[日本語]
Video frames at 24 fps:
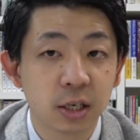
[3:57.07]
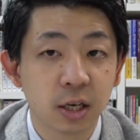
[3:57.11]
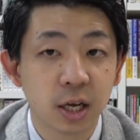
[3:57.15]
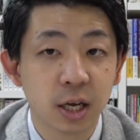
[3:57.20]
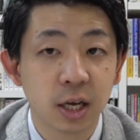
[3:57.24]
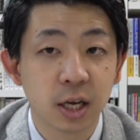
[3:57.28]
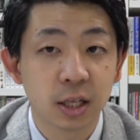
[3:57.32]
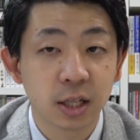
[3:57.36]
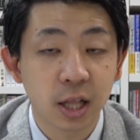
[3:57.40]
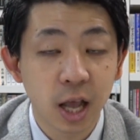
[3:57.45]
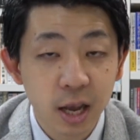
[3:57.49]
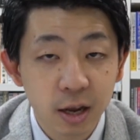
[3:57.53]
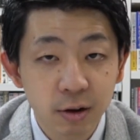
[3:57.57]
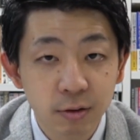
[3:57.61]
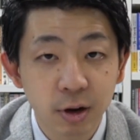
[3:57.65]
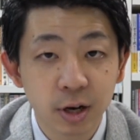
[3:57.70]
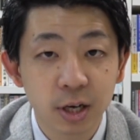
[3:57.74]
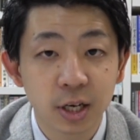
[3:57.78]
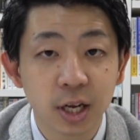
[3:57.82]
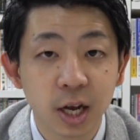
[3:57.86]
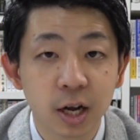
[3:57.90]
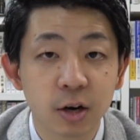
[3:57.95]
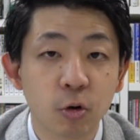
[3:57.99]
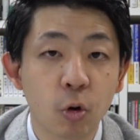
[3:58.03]
えー、台
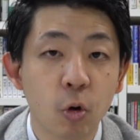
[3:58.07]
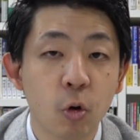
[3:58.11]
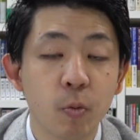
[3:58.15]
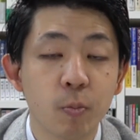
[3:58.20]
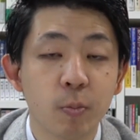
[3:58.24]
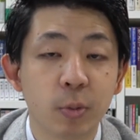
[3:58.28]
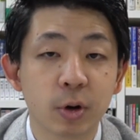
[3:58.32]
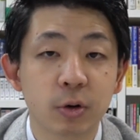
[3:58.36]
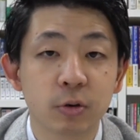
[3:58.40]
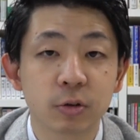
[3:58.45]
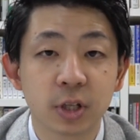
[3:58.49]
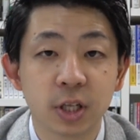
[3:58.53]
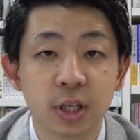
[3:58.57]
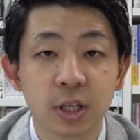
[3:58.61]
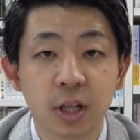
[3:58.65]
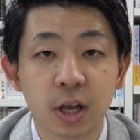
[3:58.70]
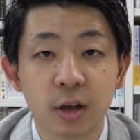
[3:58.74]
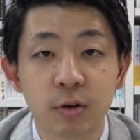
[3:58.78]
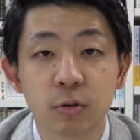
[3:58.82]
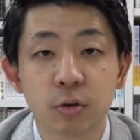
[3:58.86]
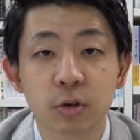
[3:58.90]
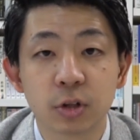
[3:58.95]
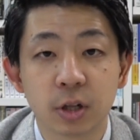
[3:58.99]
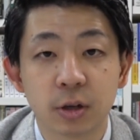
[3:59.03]
湾にある本場の
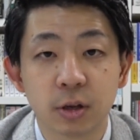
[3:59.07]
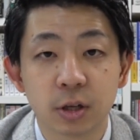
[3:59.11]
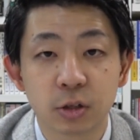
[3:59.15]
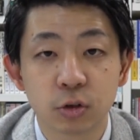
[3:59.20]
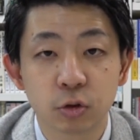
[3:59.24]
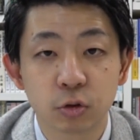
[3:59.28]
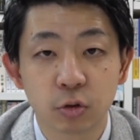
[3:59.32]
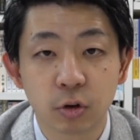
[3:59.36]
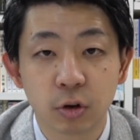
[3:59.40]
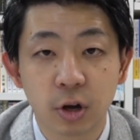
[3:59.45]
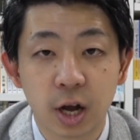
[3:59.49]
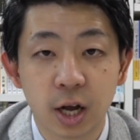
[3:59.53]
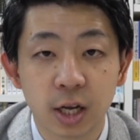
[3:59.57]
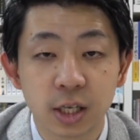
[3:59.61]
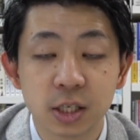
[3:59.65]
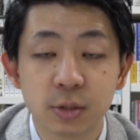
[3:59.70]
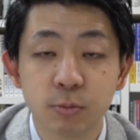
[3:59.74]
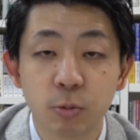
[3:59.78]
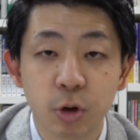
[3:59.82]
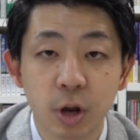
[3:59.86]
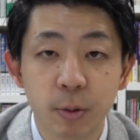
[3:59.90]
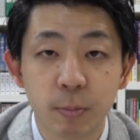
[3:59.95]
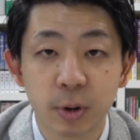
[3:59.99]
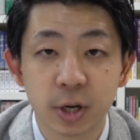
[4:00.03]
ティンタイフォンねちょっと
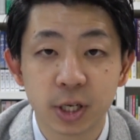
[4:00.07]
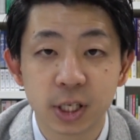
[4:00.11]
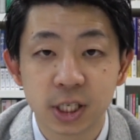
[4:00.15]
味もやっぱ